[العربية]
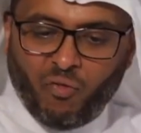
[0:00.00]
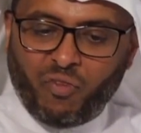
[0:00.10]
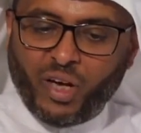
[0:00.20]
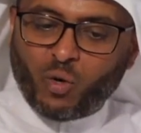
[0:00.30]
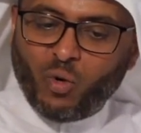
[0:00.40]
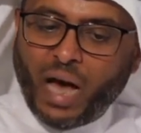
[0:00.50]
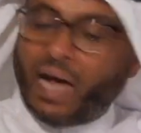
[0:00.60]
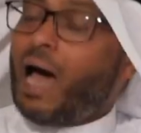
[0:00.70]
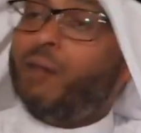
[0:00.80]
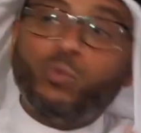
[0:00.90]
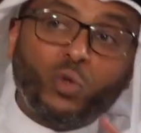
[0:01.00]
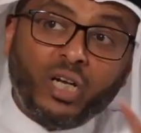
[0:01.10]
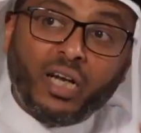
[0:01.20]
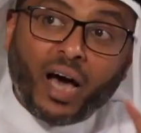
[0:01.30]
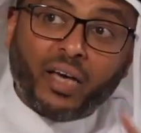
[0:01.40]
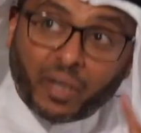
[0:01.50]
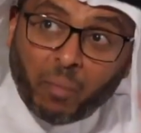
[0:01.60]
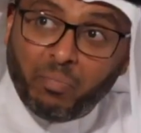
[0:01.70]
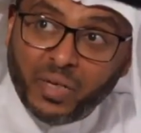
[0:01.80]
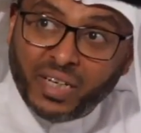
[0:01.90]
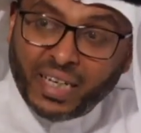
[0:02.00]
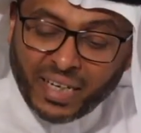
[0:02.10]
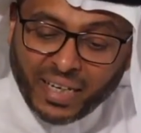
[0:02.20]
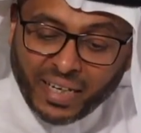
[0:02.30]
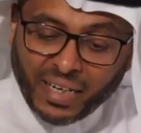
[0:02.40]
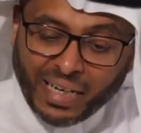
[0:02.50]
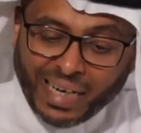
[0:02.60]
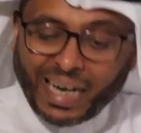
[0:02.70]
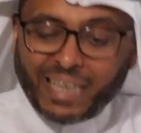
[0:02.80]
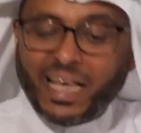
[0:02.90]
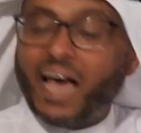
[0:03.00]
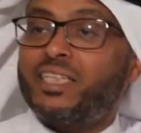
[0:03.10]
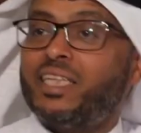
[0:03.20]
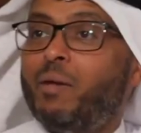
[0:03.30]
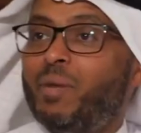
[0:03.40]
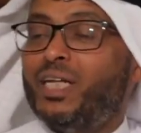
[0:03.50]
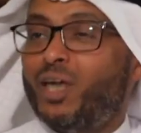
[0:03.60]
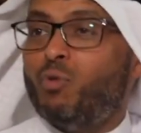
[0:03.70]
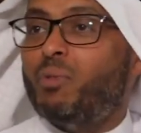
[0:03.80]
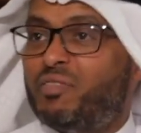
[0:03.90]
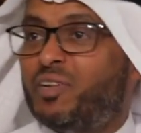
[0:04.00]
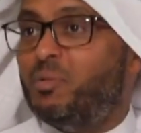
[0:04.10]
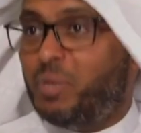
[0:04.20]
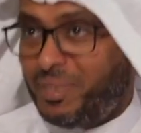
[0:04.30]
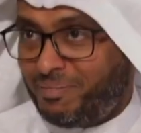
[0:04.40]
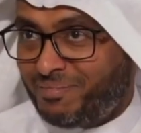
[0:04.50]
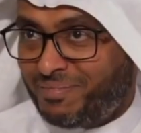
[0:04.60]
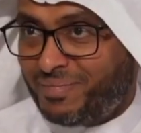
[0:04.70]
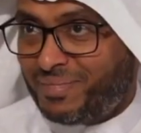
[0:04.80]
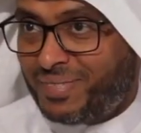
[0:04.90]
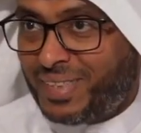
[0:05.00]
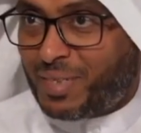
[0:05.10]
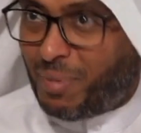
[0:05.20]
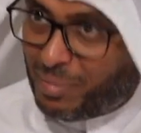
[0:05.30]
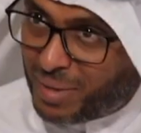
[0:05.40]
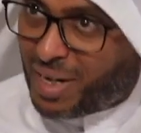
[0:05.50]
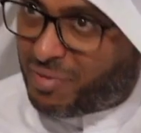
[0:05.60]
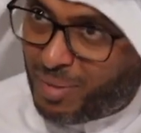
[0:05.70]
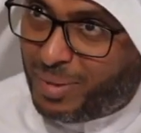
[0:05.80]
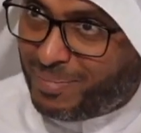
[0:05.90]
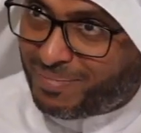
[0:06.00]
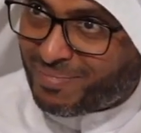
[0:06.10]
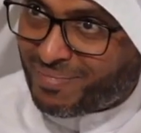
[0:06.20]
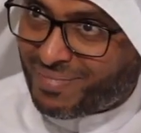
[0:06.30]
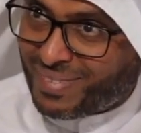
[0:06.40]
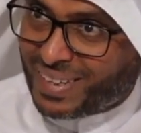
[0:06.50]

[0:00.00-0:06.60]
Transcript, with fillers: فيقول الحمد لله ربي قد أسلم اليوم في البي اسمع عبد الله في نعم.